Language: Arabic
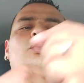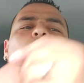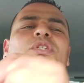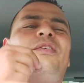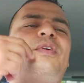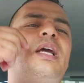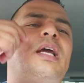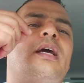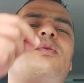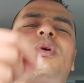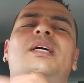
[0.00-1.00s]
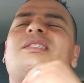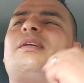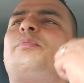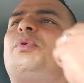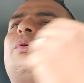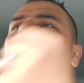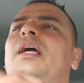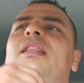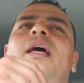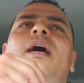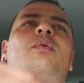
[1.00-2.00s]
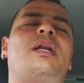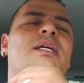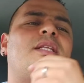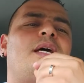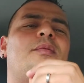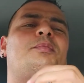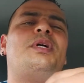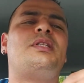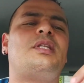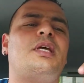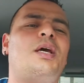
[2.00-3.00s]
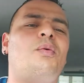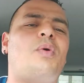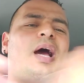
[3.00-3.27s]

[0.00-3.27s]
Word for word: وشفائيا ورزبي وكذا واللي تحب انت و...